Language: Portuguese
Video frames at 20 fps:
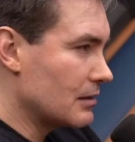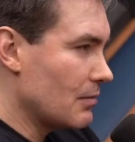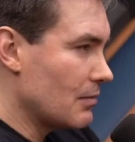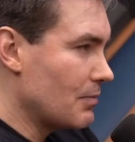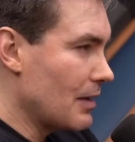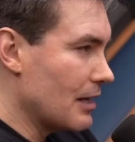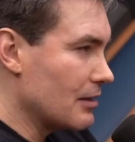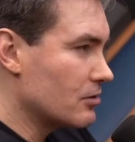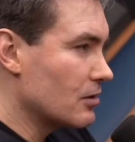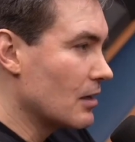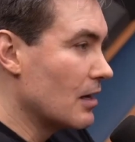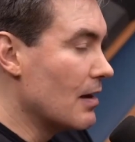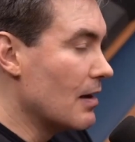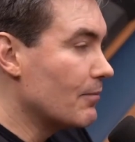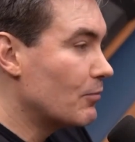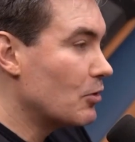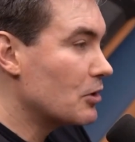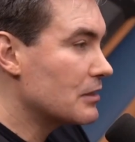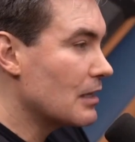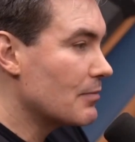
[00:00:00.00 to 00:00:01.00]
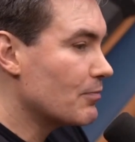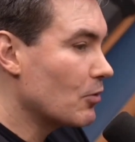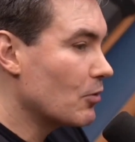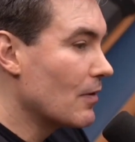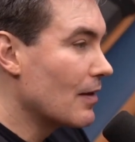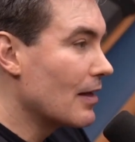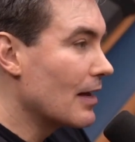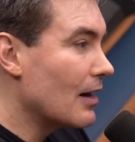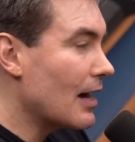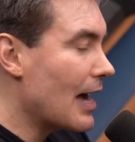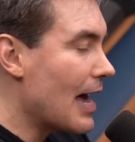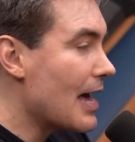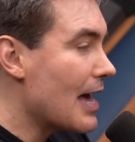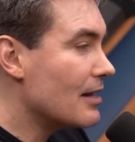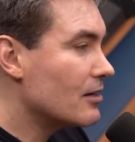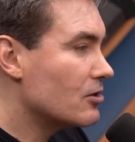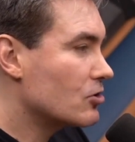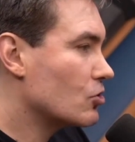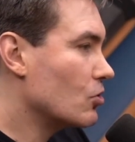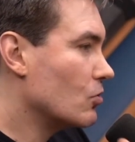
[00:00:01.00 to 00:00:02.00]
ambientes. Por exemplo,
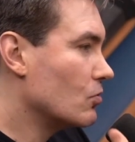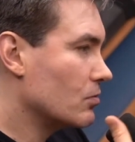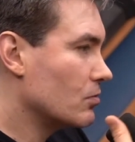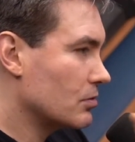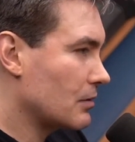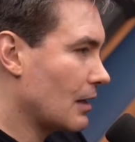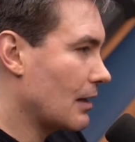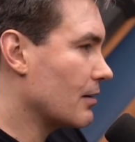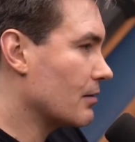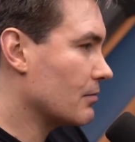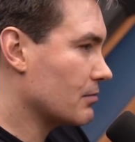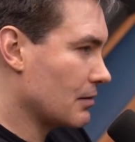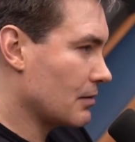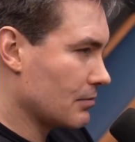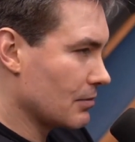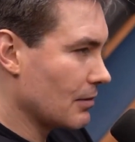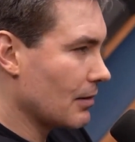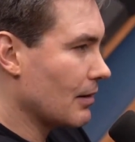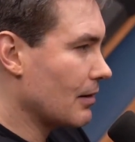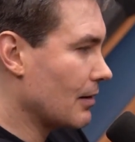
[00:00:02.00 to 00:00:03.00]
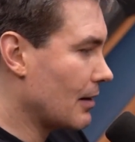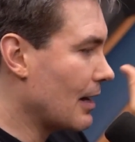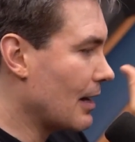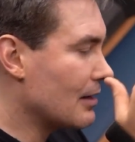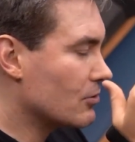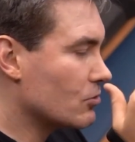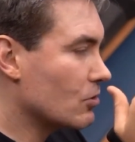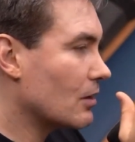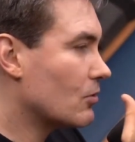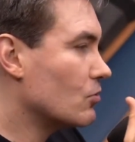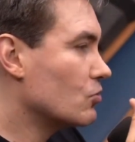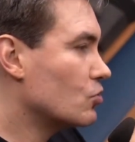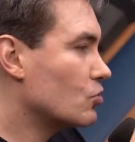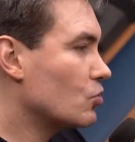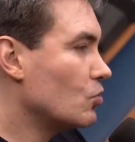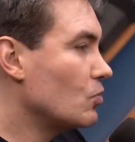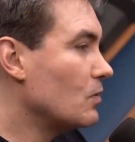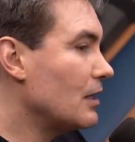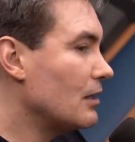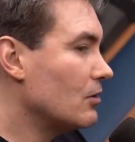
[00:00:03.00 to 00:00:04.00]
Ericsson, tá, a Ericsson está
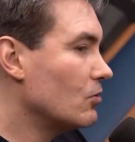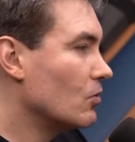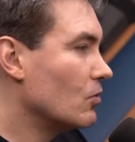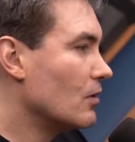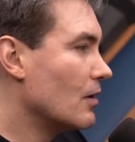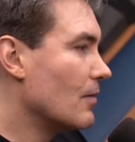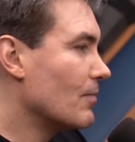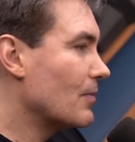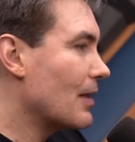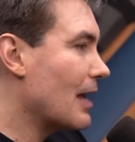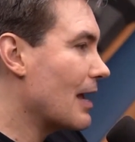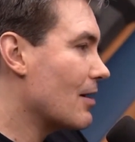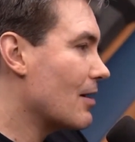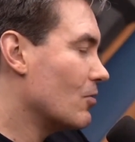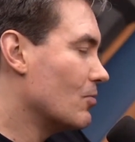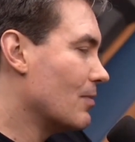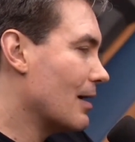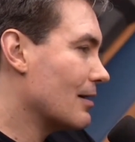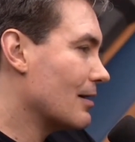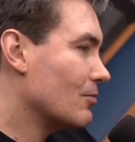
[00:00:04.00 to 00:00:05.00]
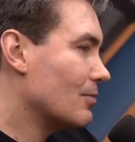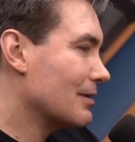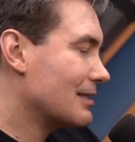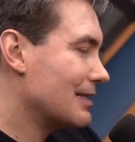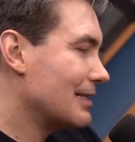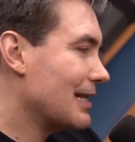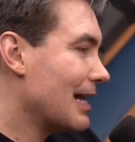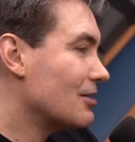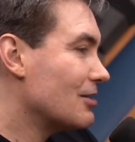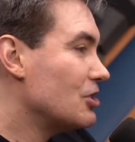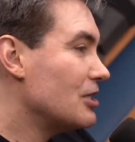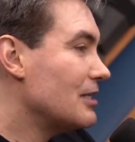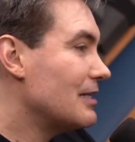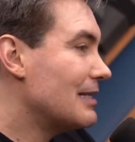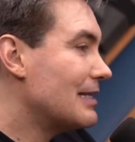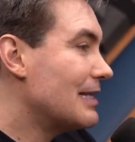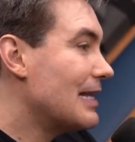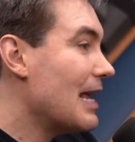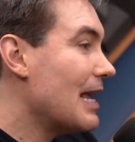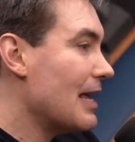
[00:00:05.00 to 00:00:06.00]
construindo é, uma, uma cidade
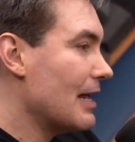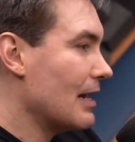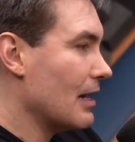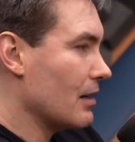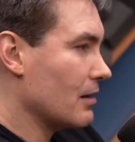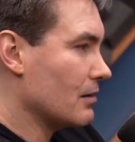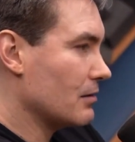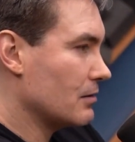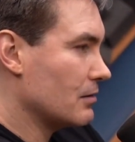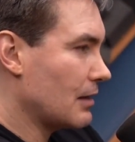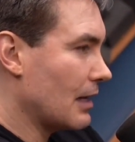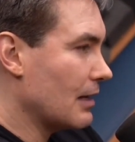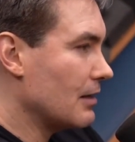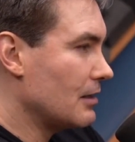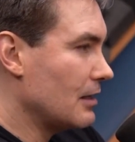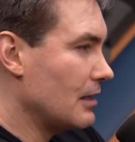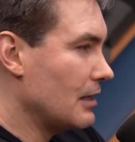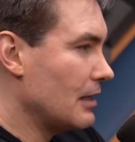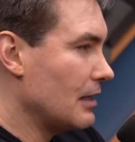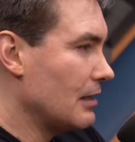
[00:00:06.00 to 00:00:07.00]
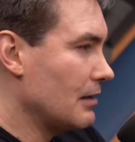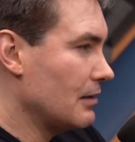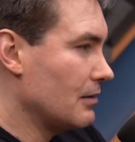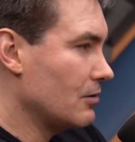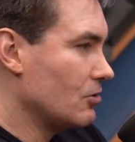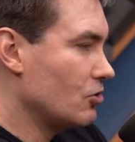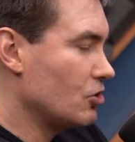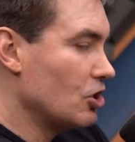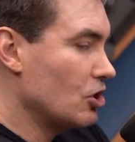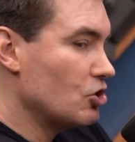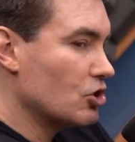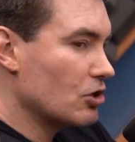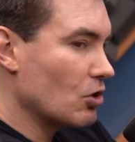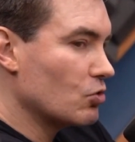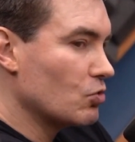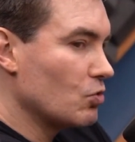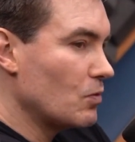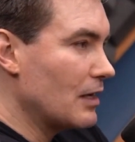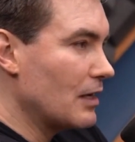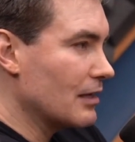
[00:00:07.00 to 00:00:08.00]
inteira tá, em, em, digital
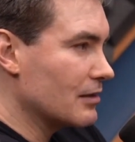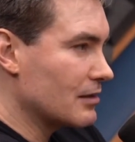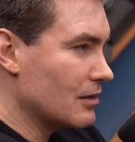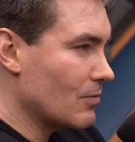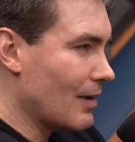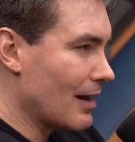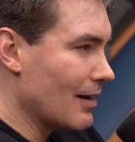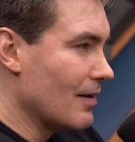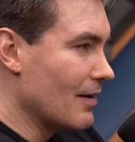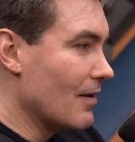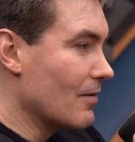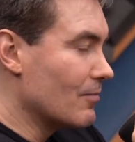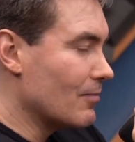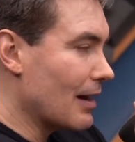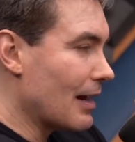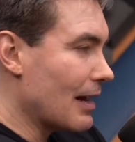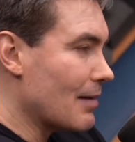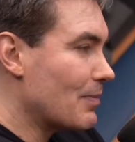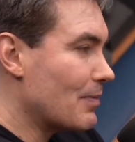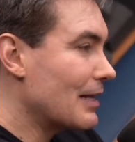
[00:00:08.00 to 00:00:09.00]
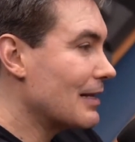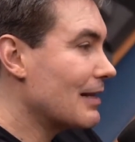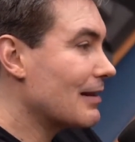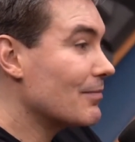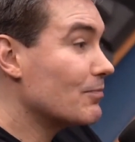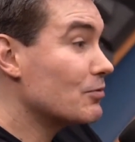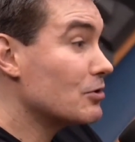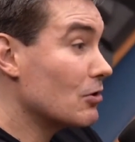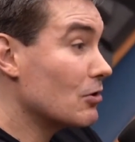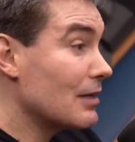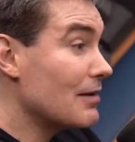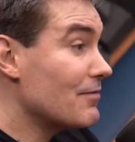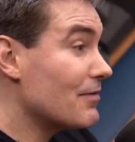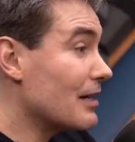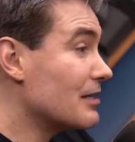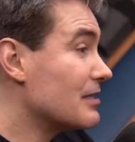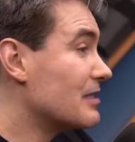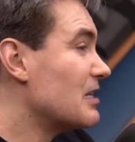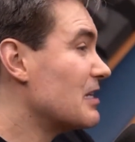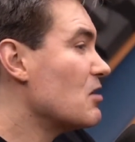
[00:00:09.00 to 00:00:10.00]
twin, assim, uma, uma réplica inteira. Por sinal, tem
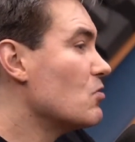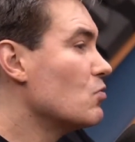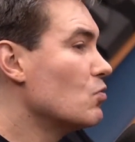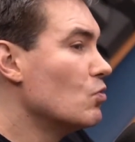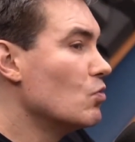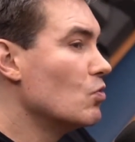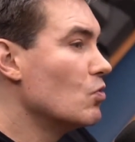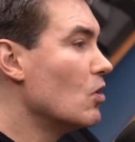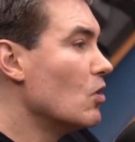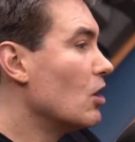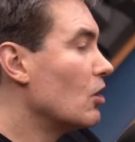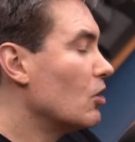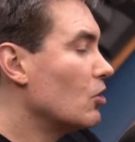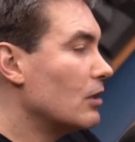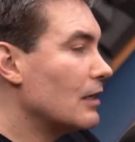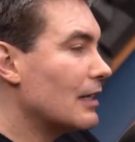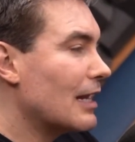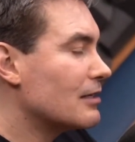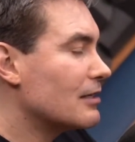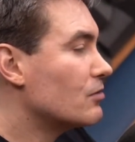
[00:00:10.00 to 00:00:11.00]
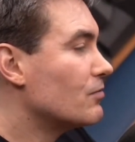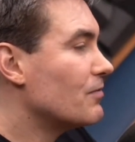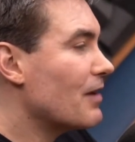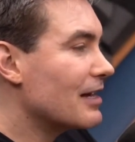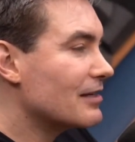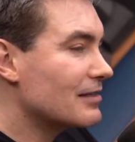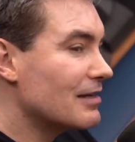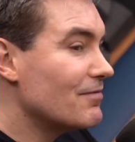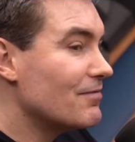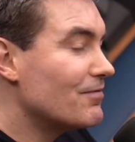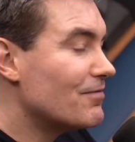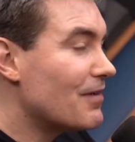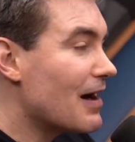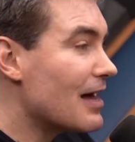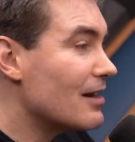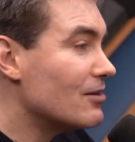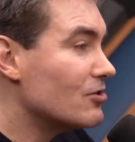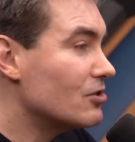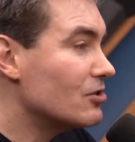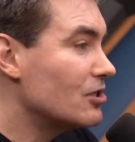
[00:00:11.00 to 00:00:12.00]
várias, Seul, Las Vegas, tem
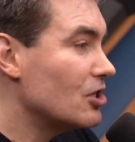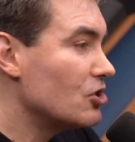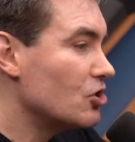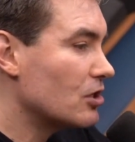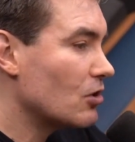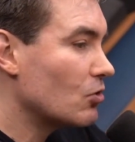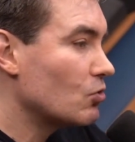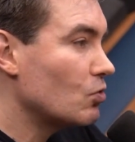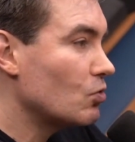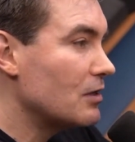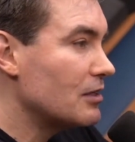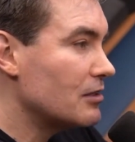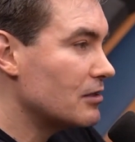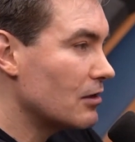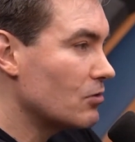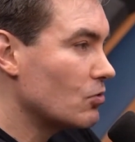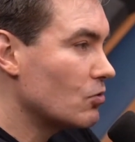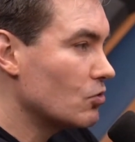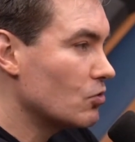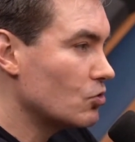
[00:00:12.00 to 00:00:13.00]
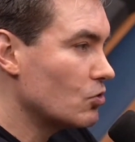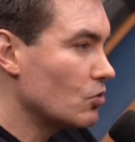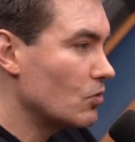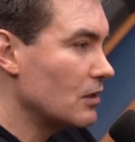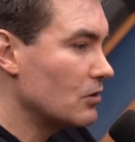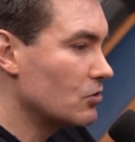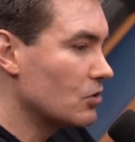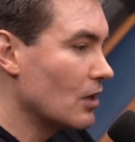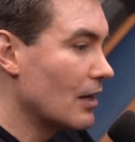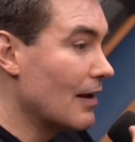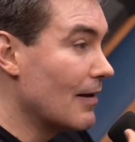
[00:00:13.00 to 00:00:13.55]
vários digital twins sendo construídos.